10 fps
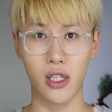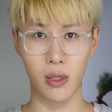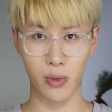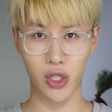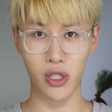什
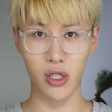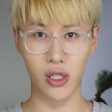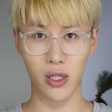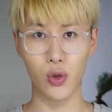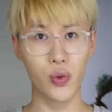么事
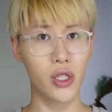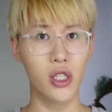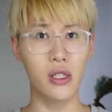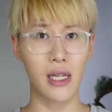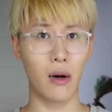情注意
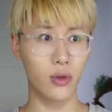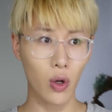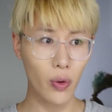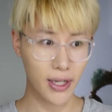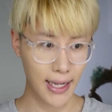事项？我都
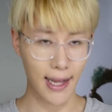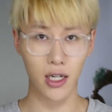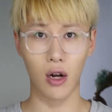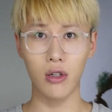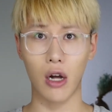会看，然
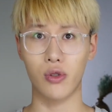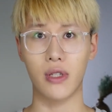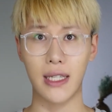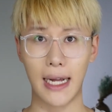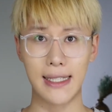后告诉给
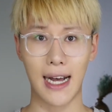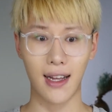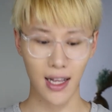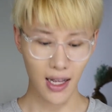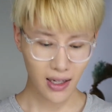大家。
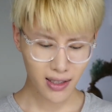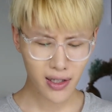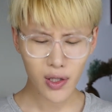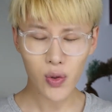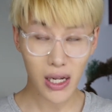但是
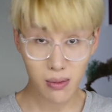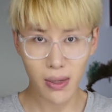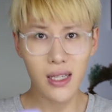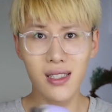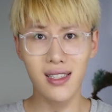这个刷子
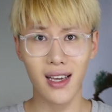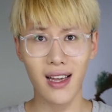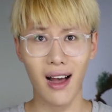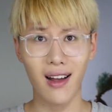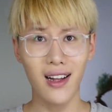没写
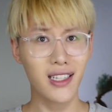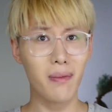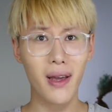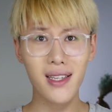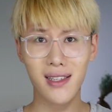呀，它
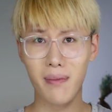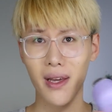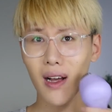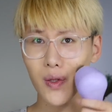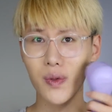没写，没
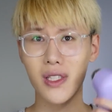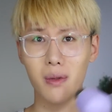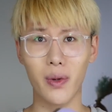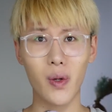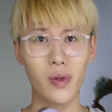告诉你怎
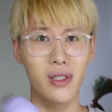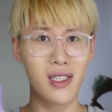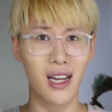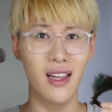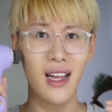么用，是这
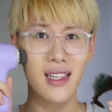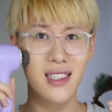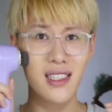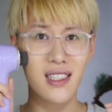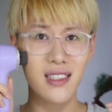样
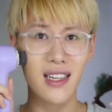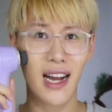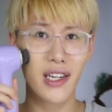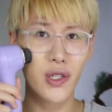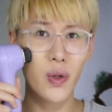轻轻的
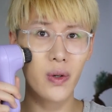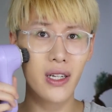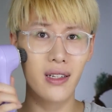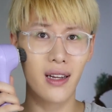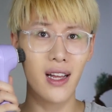还是用力
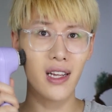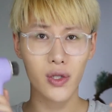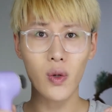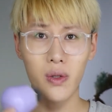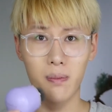的，是
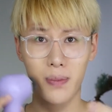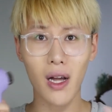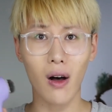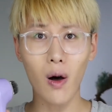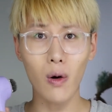用比较
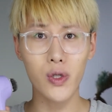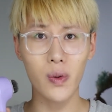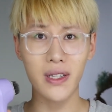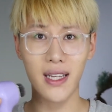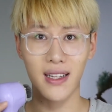厚重
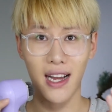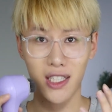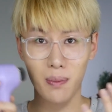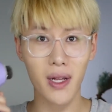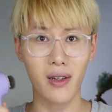一点的还是
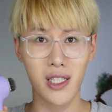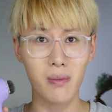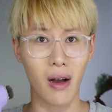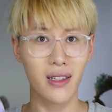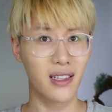比较轻
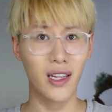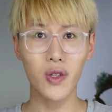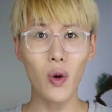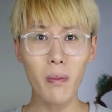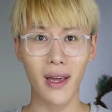薄一点，它
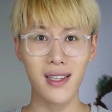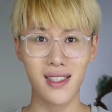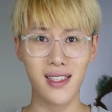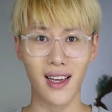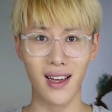都没
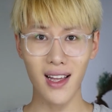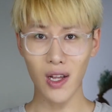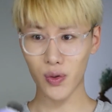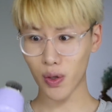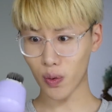写。
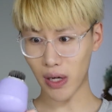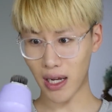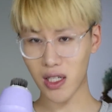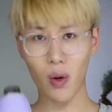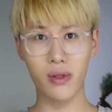所以我就按
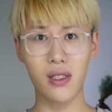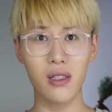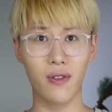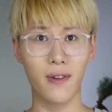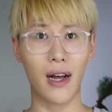照我自己的
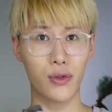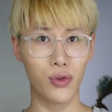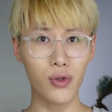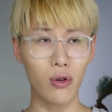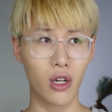方法去
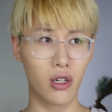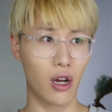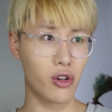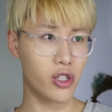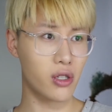用了，然
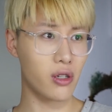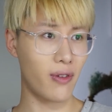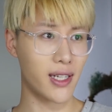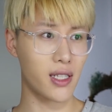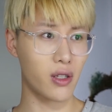后试了，
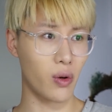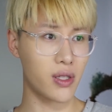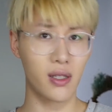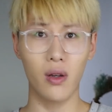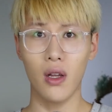发现有一
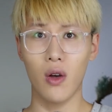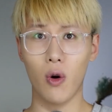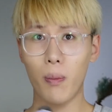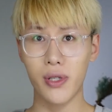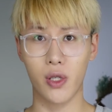些我
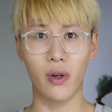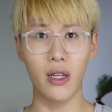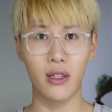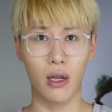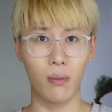不喜欢的
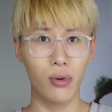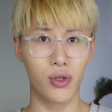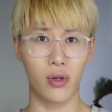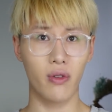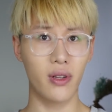点，不喜
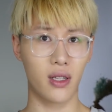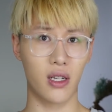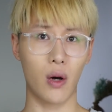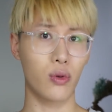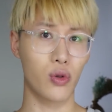欢的问题，然
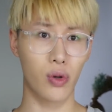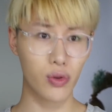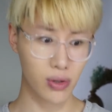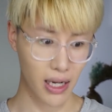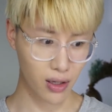后我就说
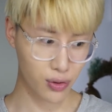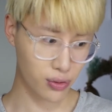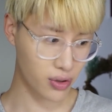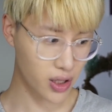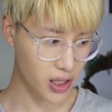出来了，就
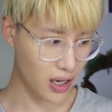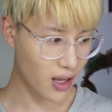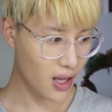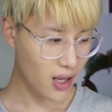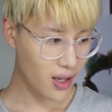是这样。
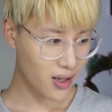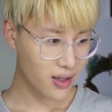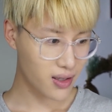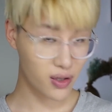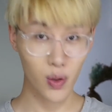
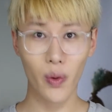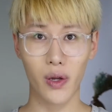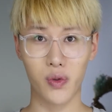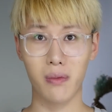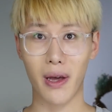其实我也
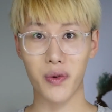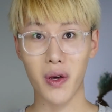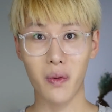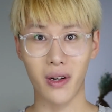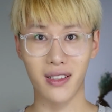觉得蛮
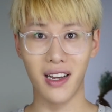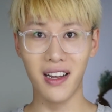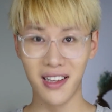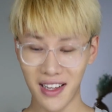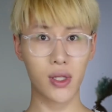冤枉的。
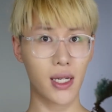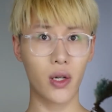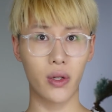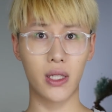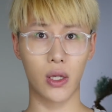不过既然有
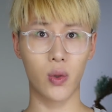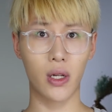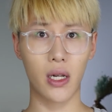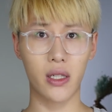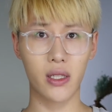人提出来
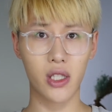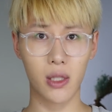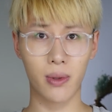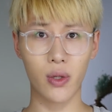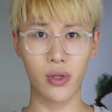了，这个视
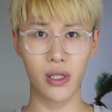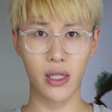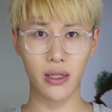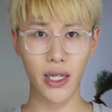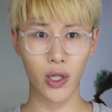频又是一个
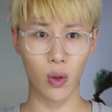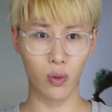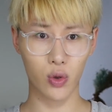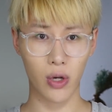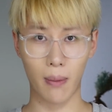内容
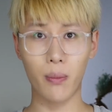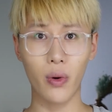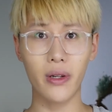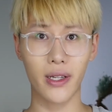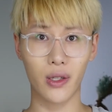传播
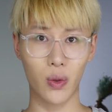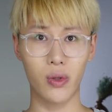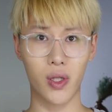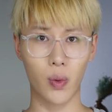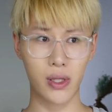的一个东
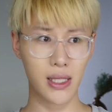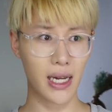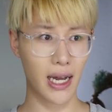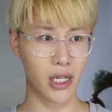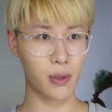西，我尽量
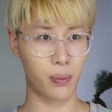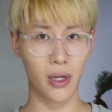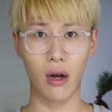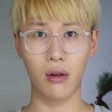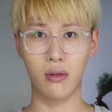还是不
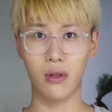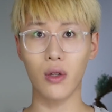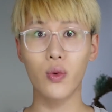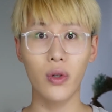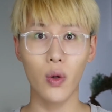要更
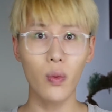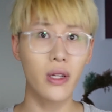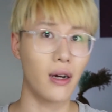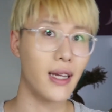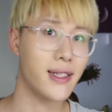多的误
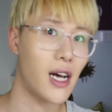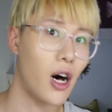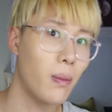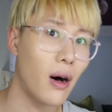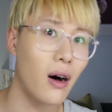导大家，好
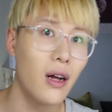不好？